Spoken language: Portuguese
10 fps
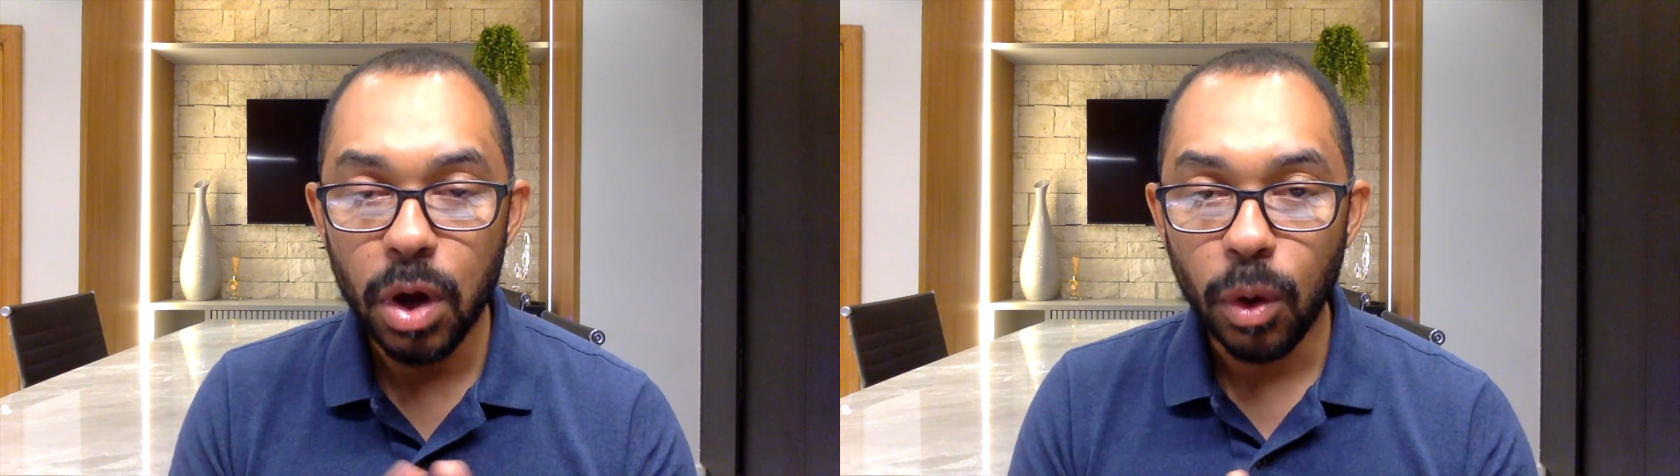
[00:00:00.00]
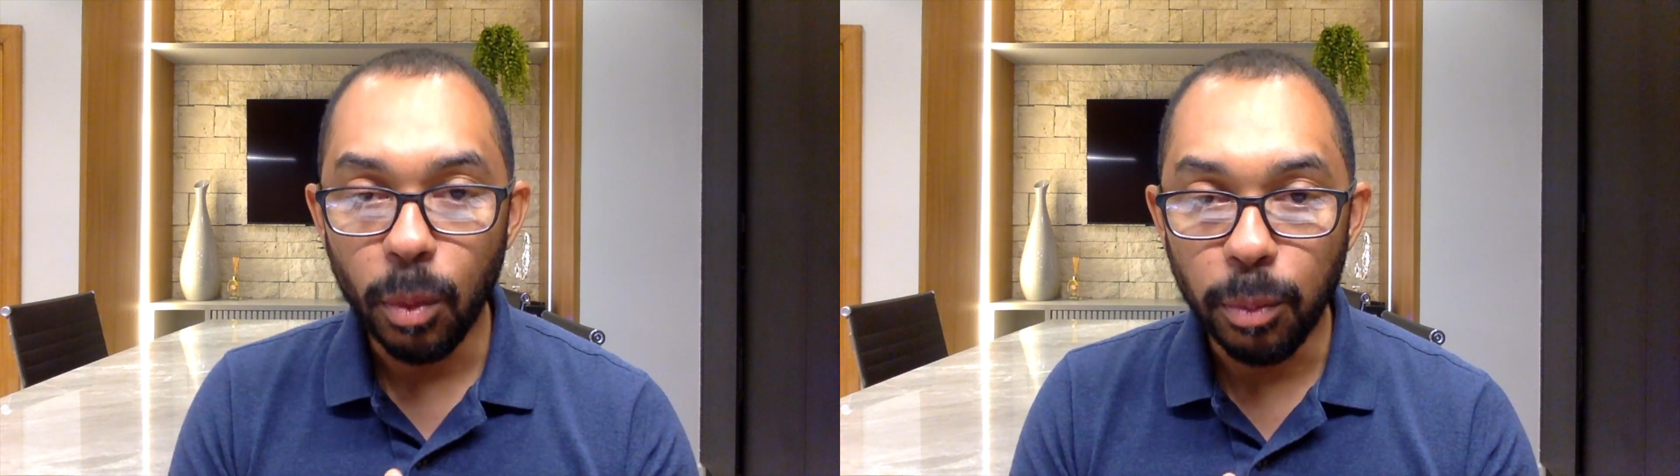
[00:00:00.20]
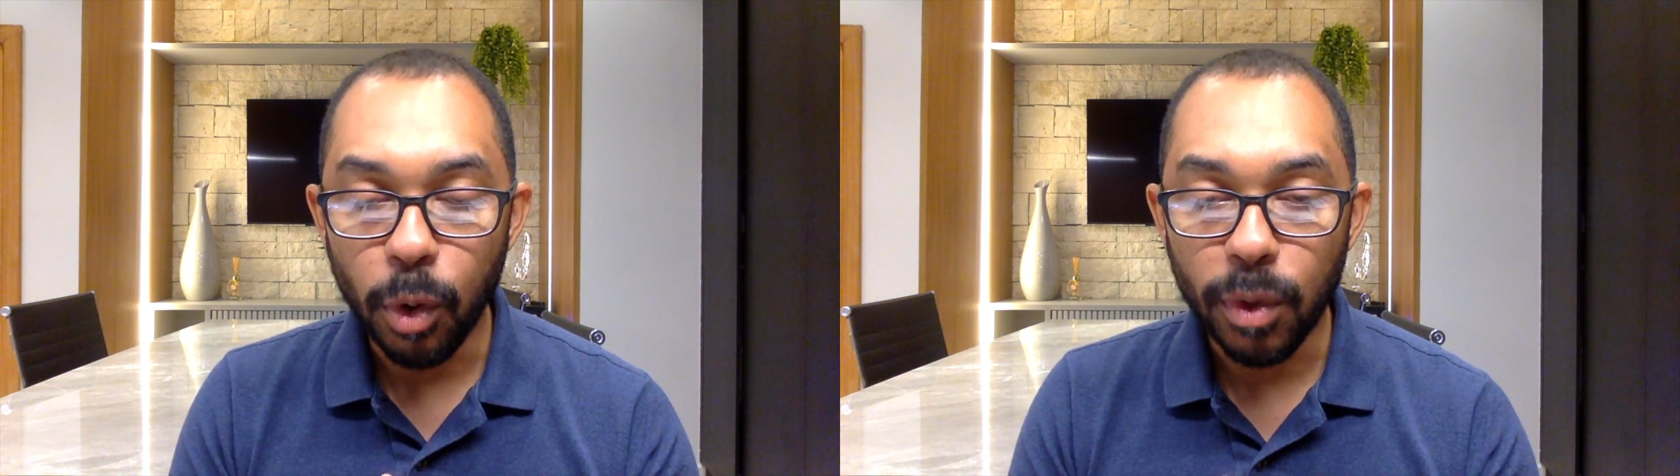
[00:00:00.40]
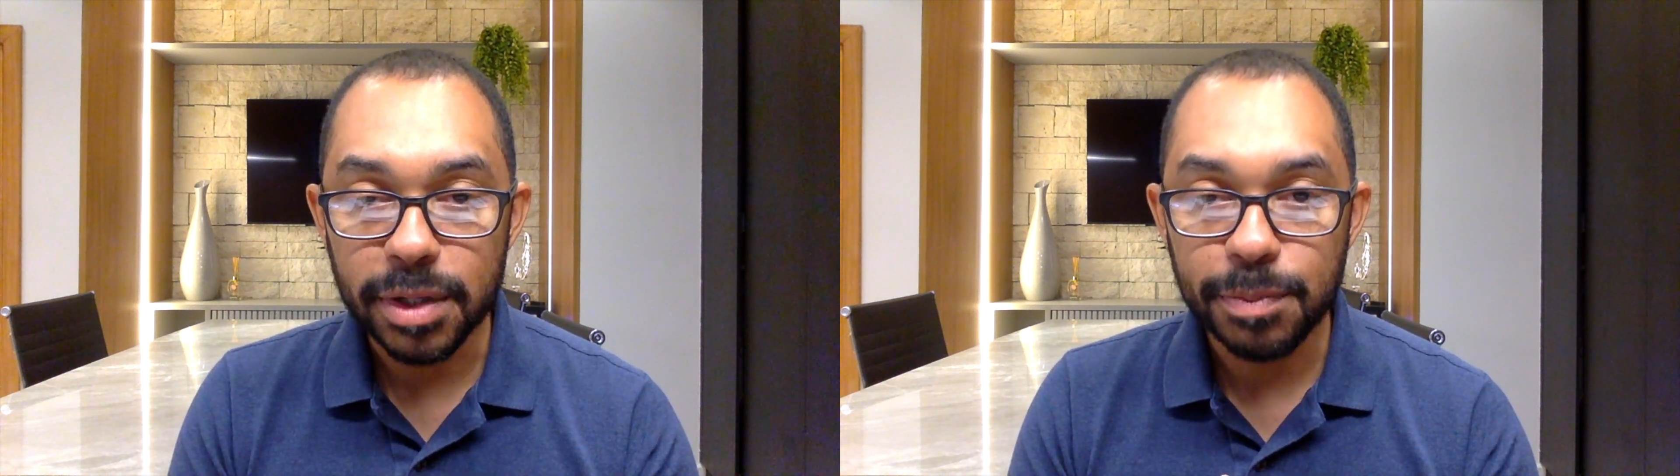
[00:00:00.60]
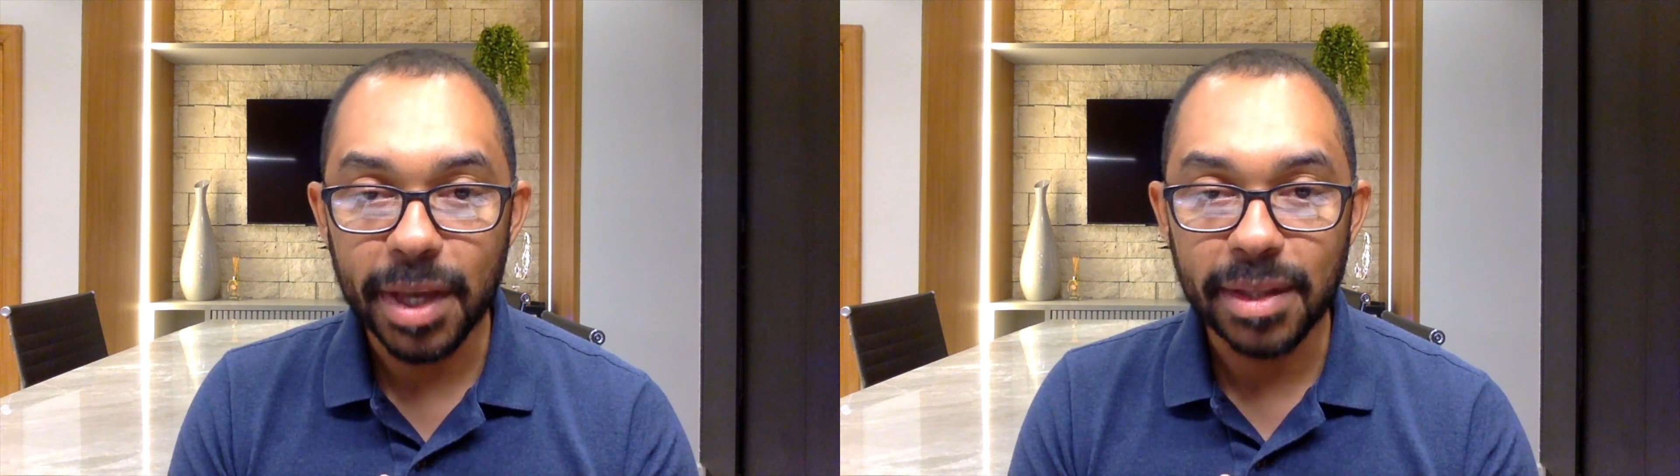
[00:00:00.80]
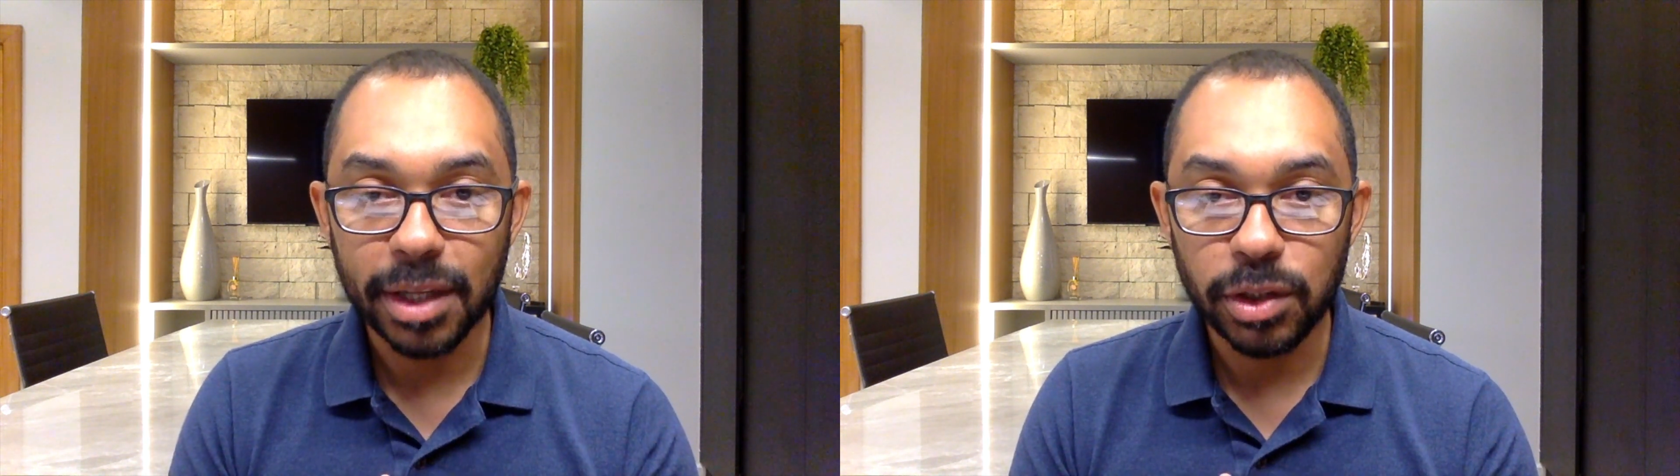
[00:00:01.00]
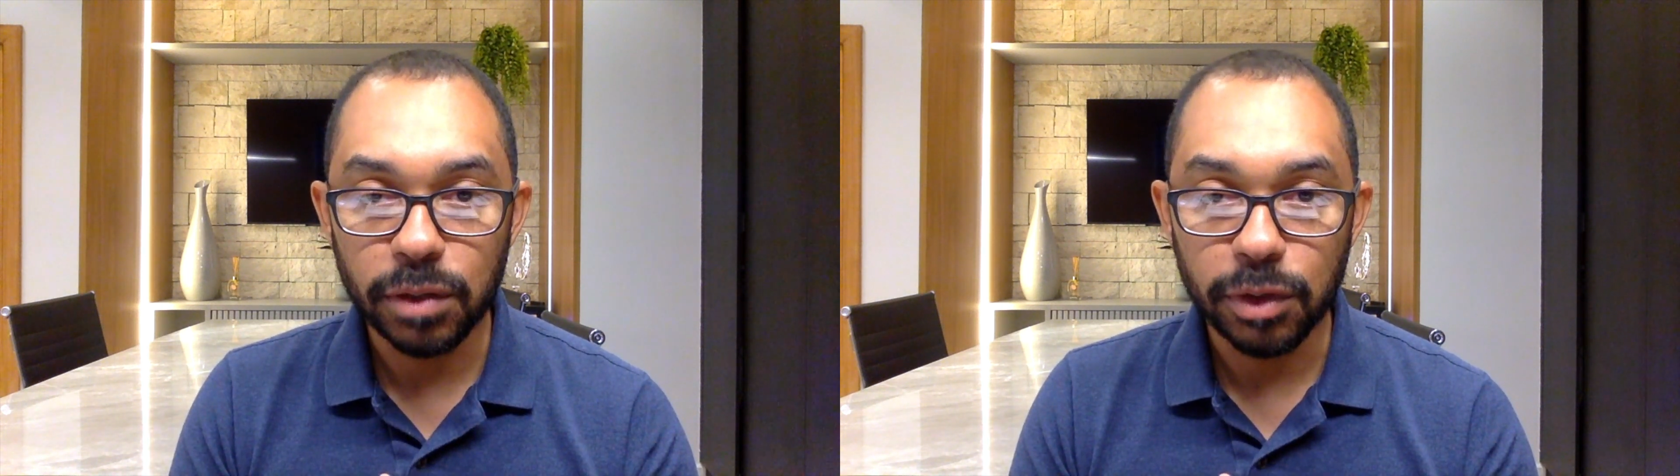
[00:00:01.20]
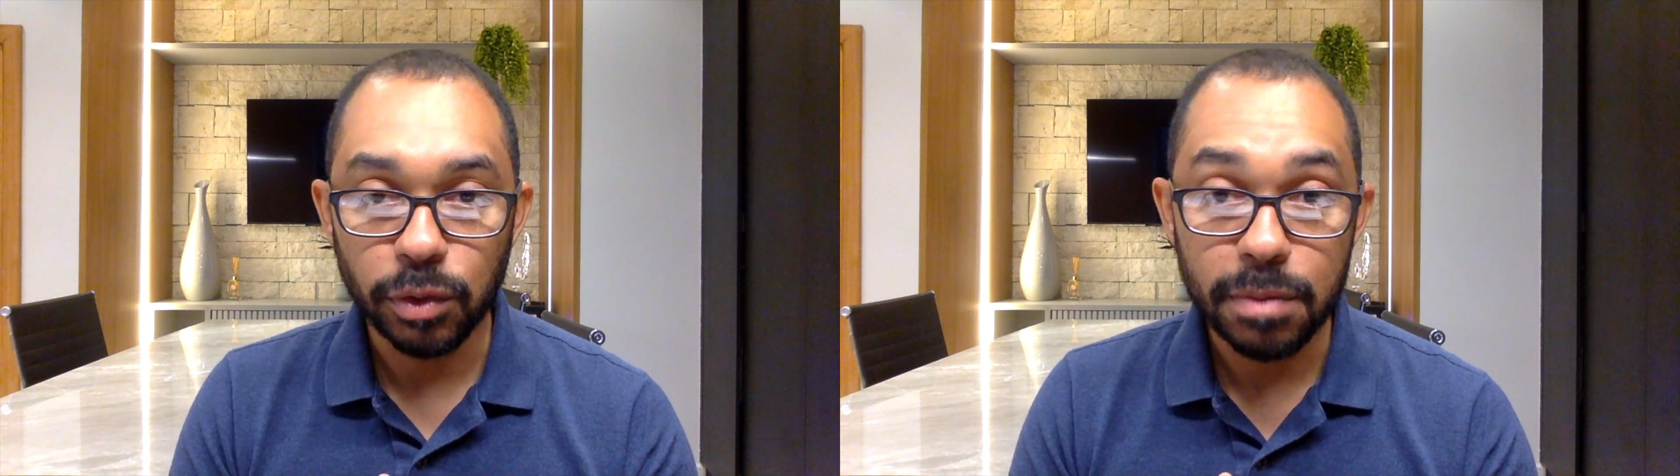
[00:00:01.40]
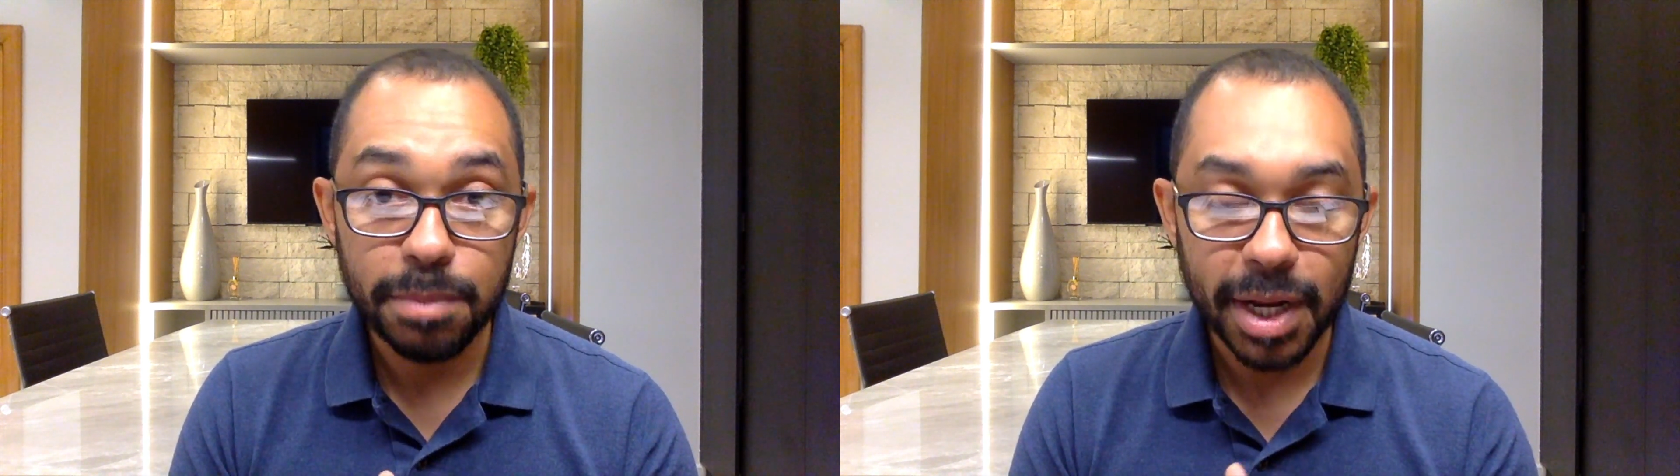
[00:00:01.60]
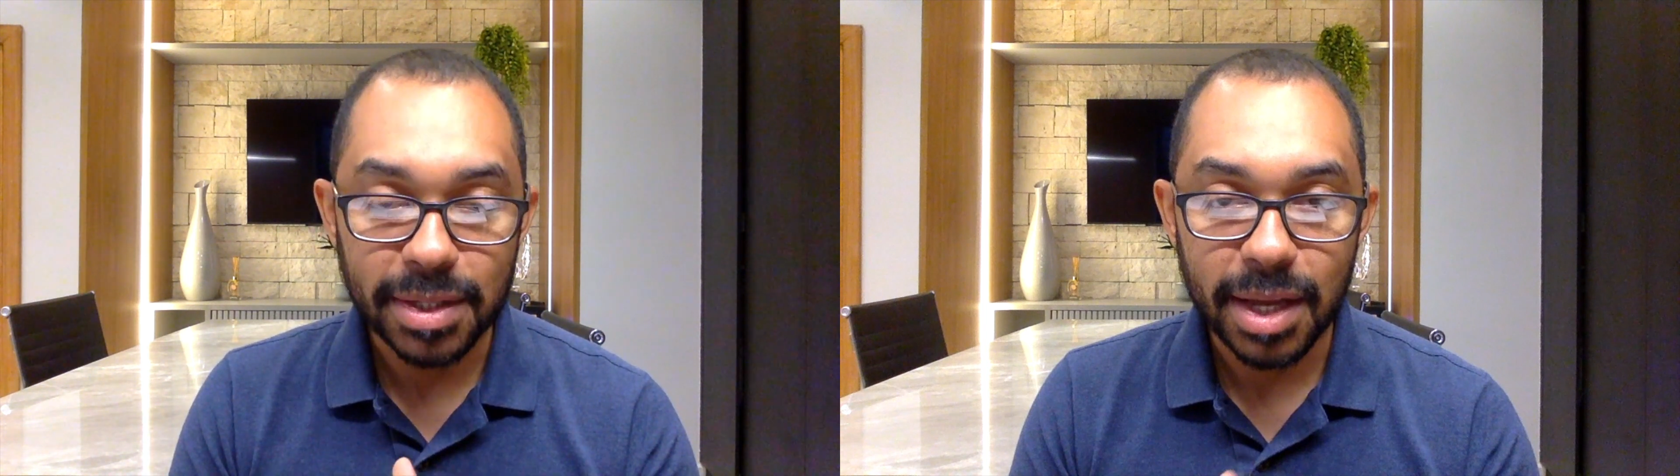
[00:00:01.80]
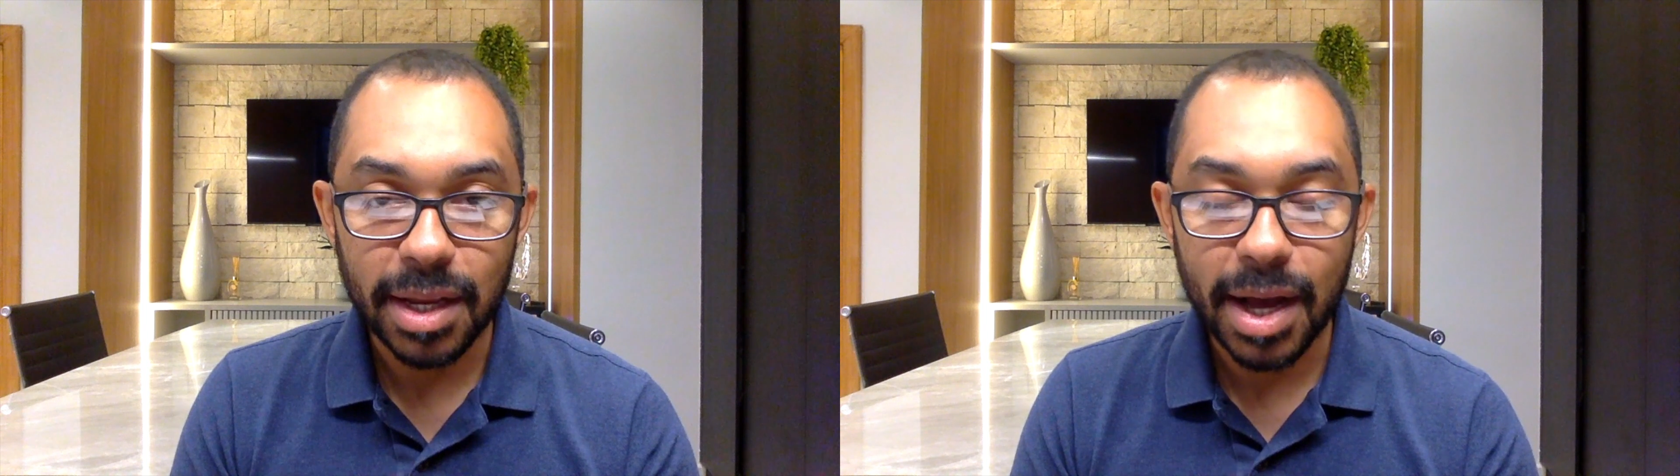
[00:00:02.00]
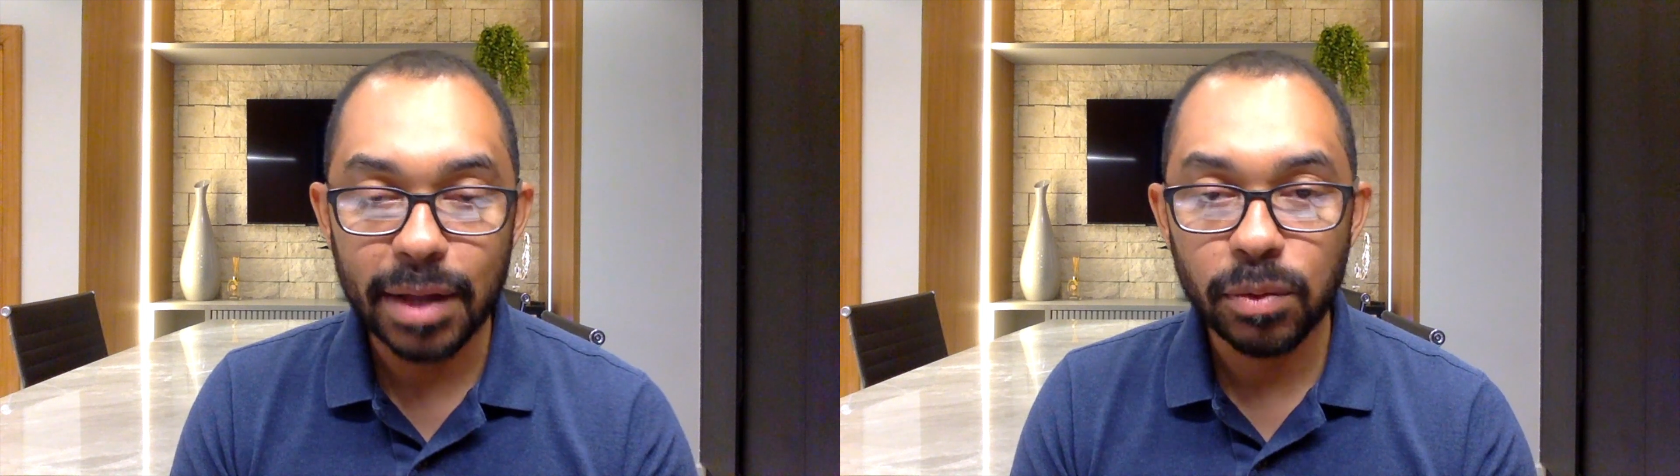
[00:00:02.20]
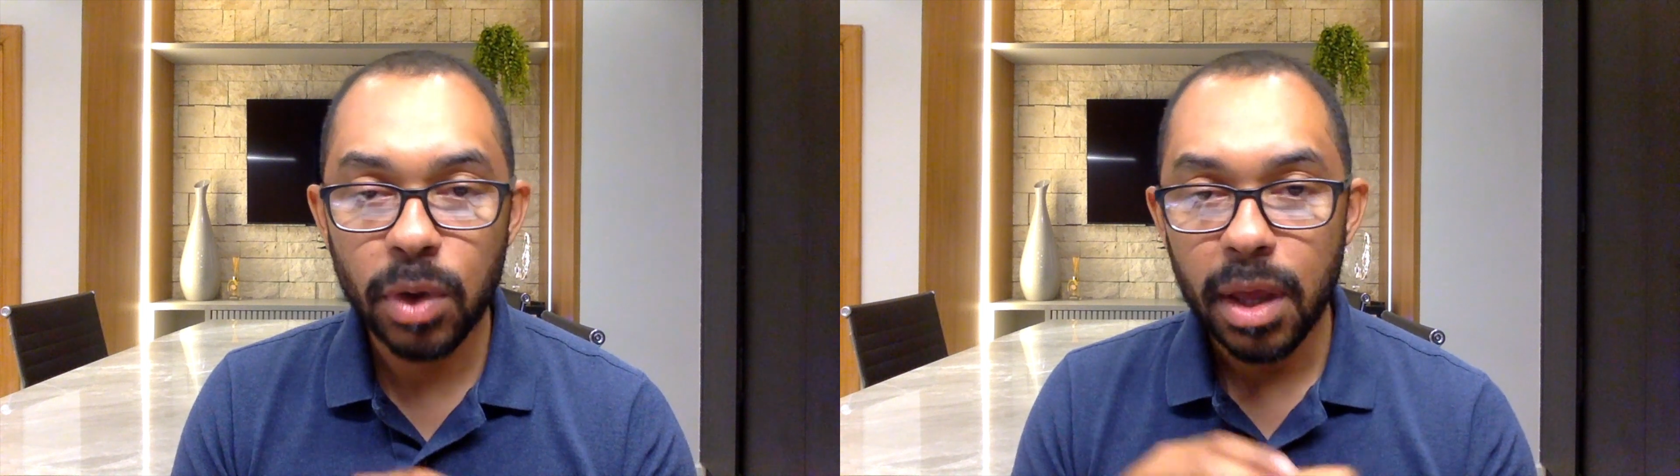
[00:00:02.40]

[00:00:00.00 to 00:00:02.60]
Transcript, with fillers: um pouco a expectativa do empresariado